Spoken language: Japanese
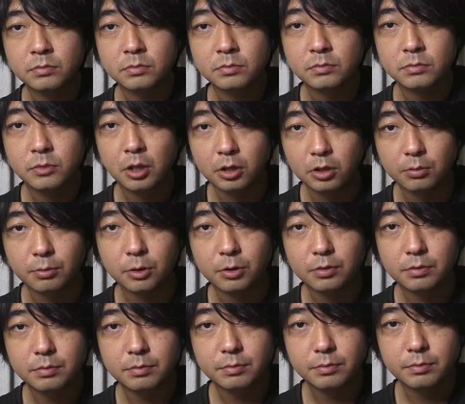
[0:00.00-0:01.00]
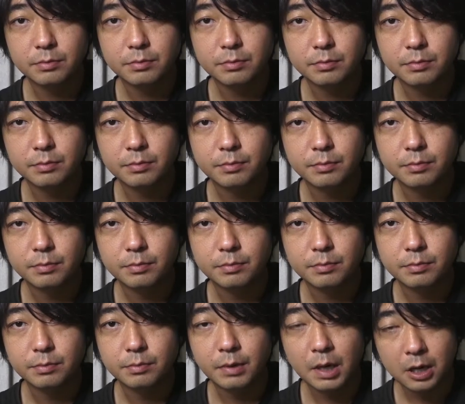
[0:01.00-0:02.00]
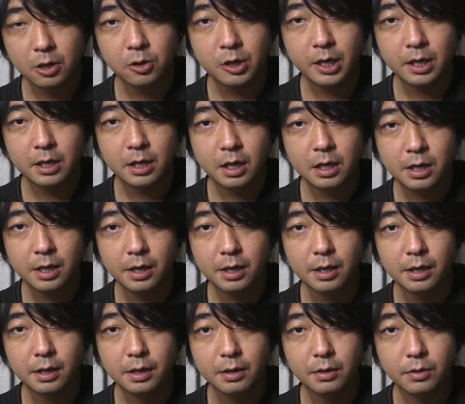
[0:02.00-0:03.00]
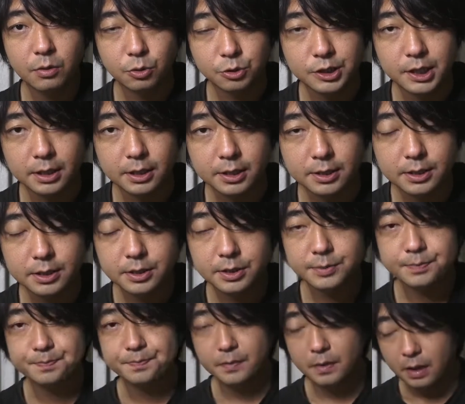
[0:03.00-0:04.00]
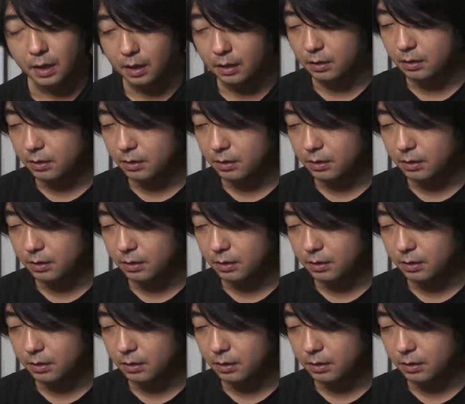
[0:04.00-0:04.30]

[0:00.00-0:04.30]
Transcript: はいどうも、まろやか系おじさんです。はい